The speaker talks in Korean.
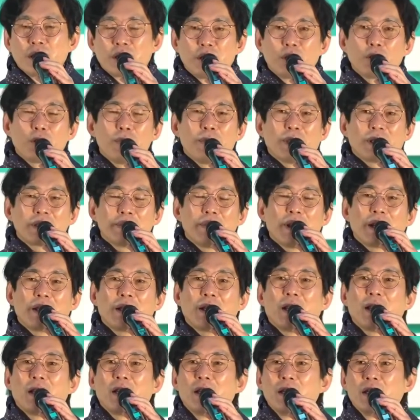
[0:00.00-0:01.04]
그리고 마지막
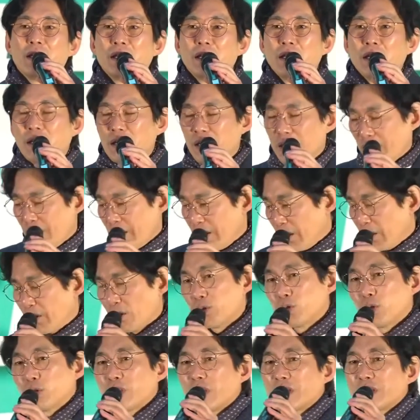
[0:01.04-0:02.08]
하나
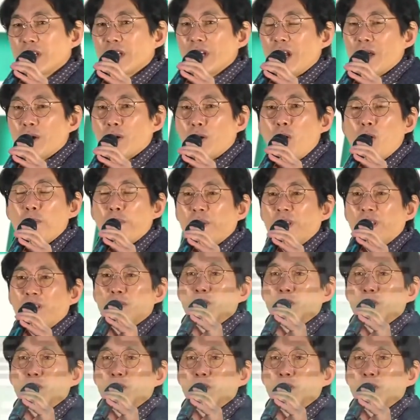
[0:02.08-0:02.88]
여론조사 전화 꼭